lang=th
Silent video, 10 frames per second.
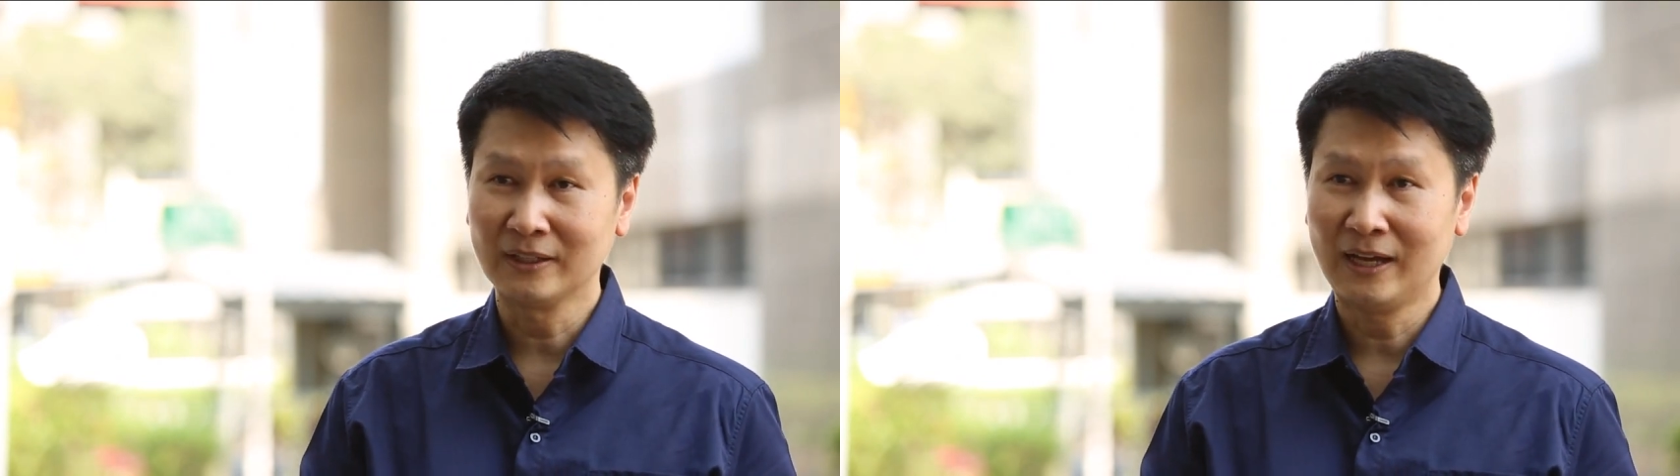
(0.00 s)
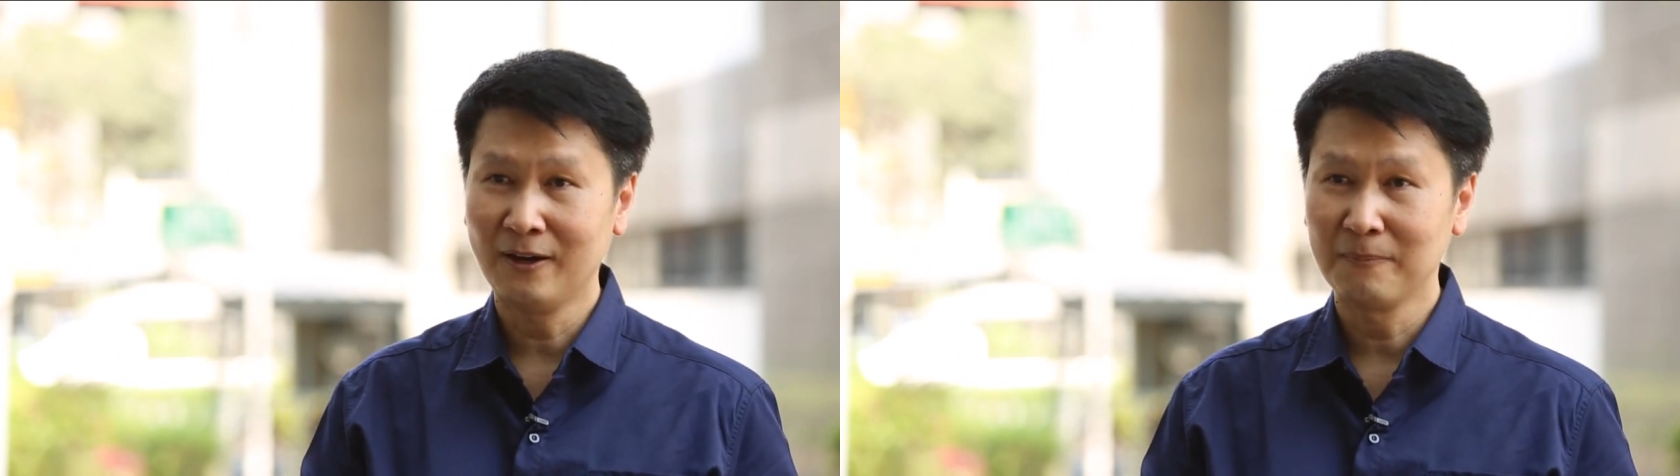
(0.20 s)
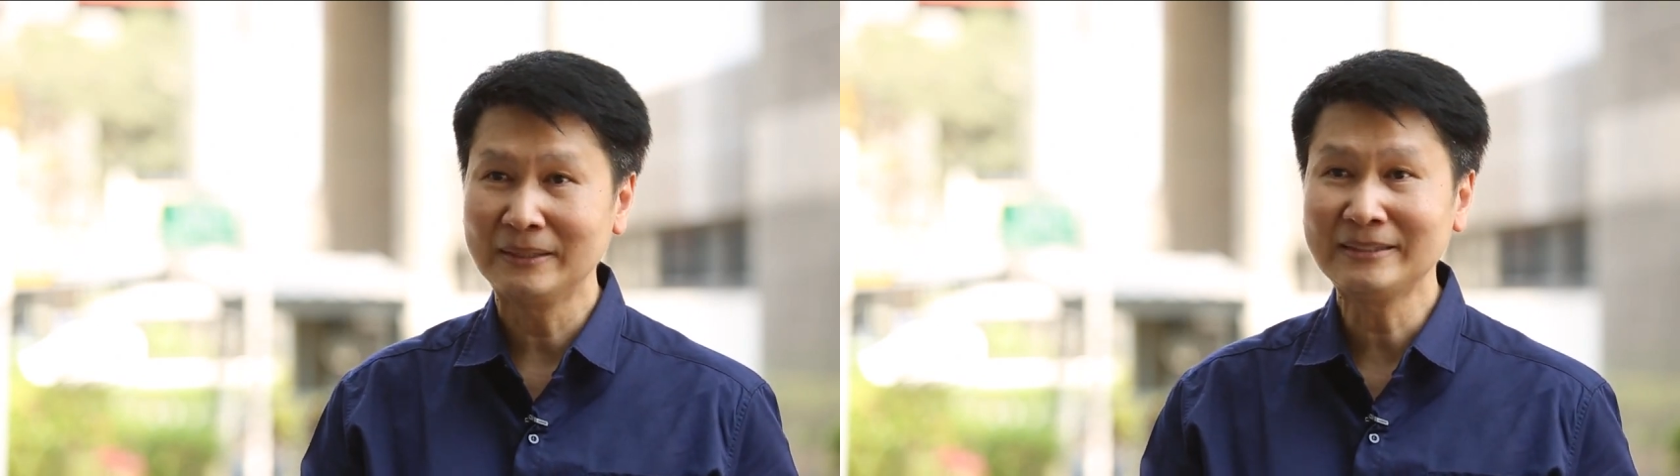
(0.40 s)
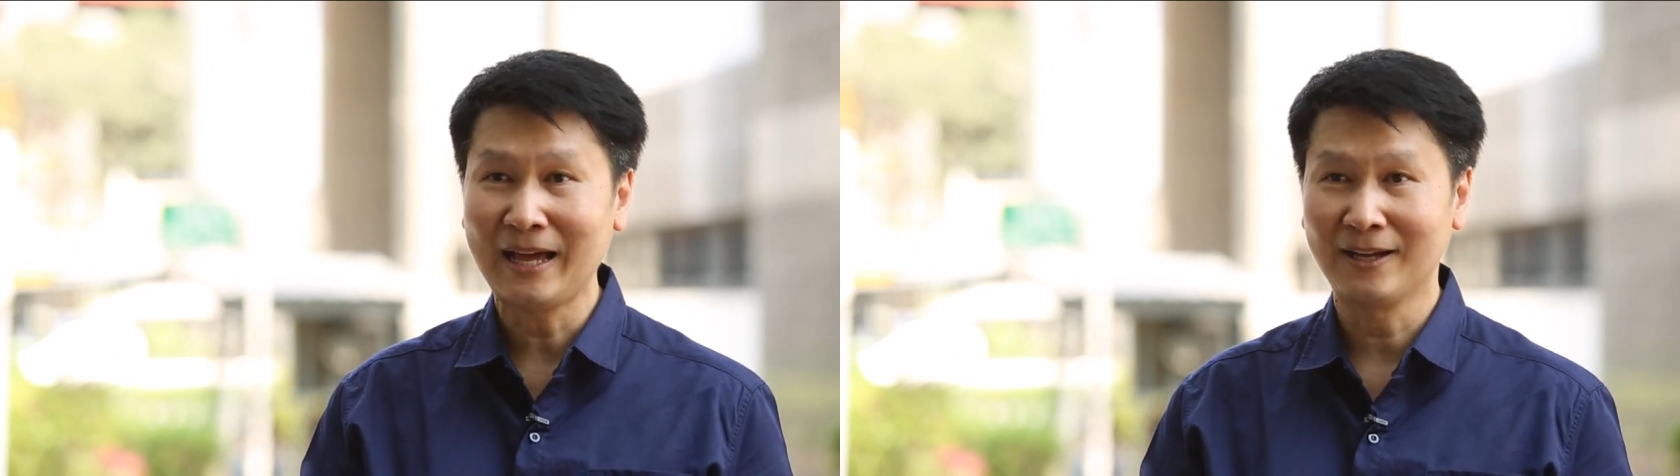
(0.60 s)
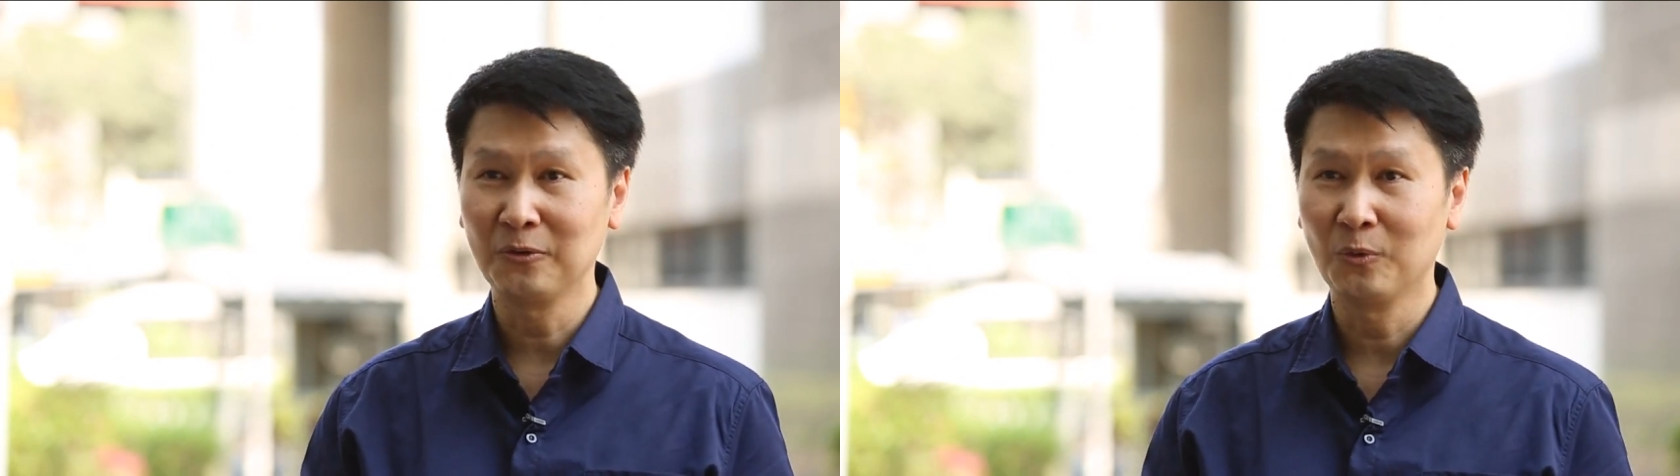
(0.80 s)
-19 ไม่
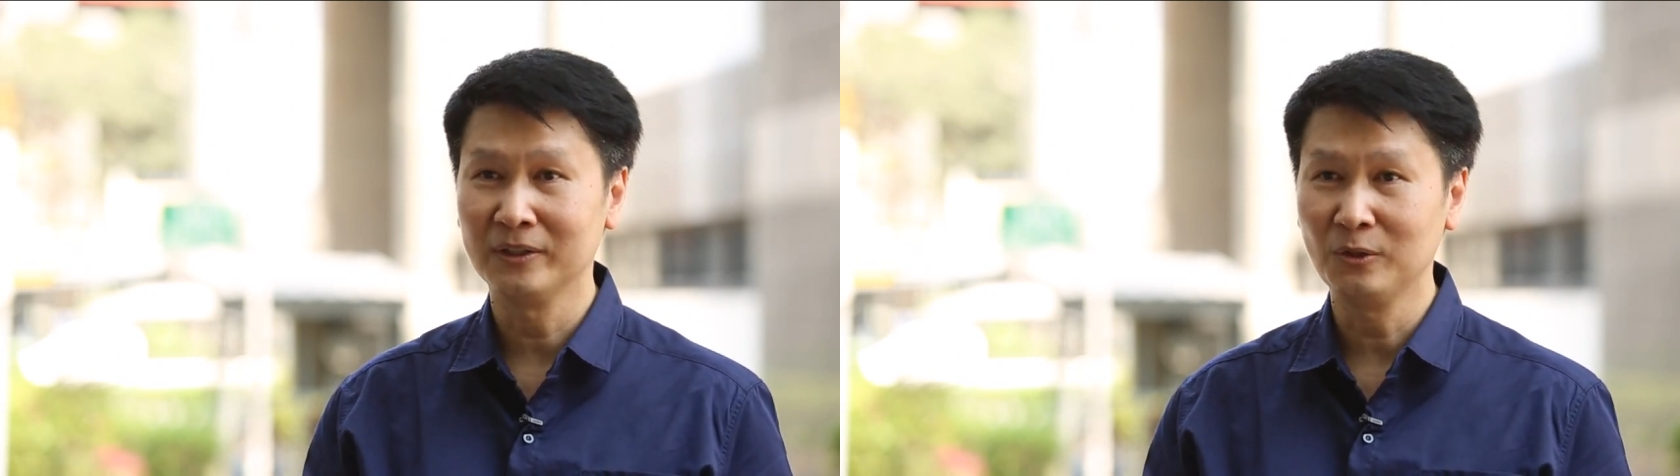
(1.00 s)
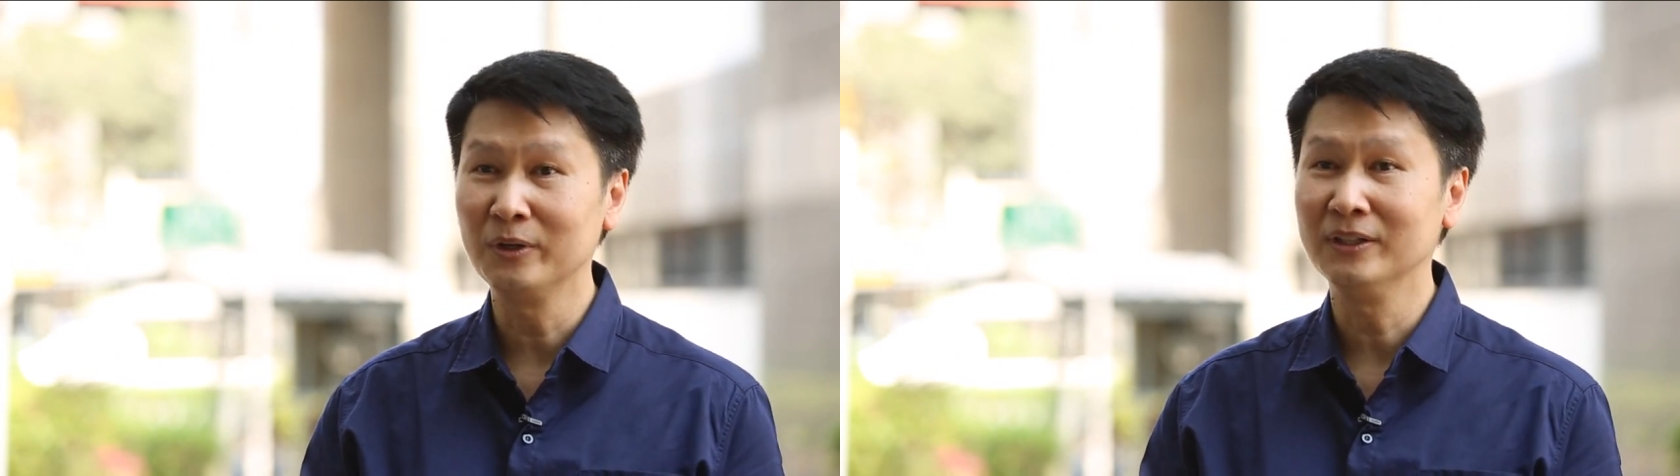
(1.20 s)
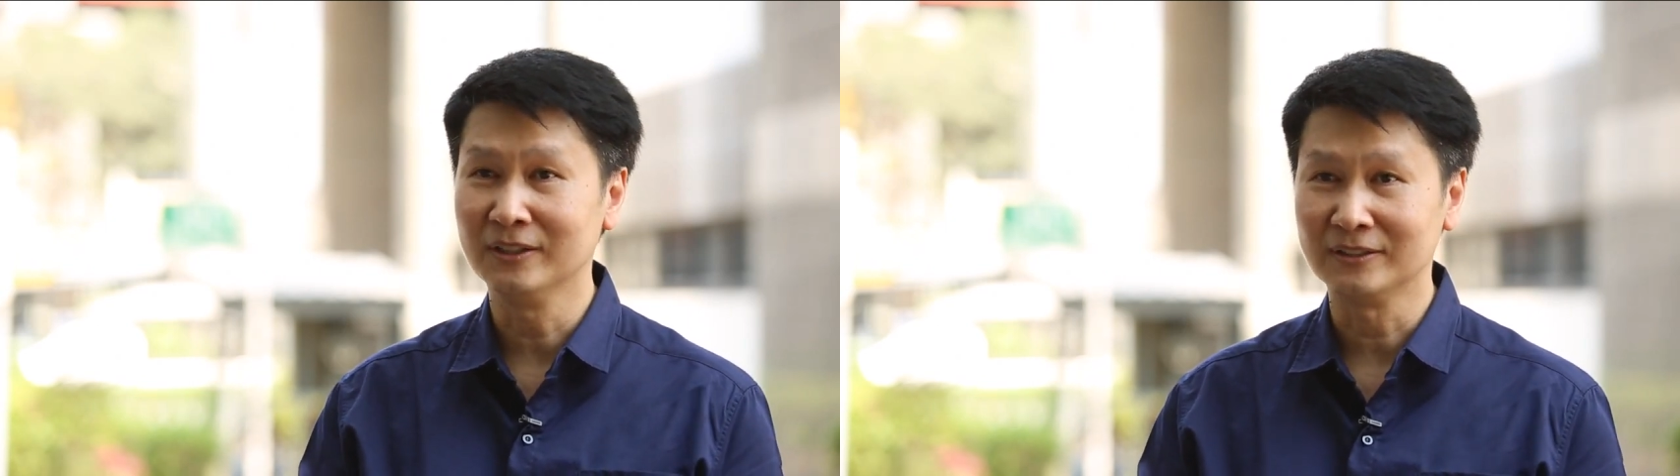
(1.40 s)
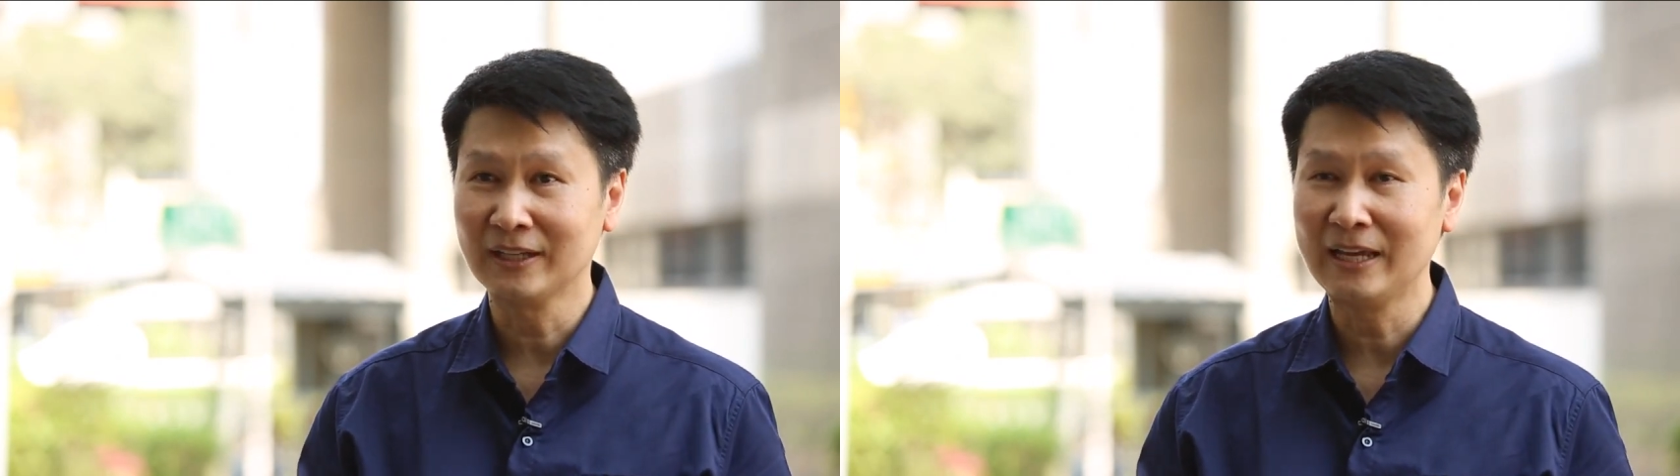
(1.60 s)
ต่างกับกลัวโรคอื่น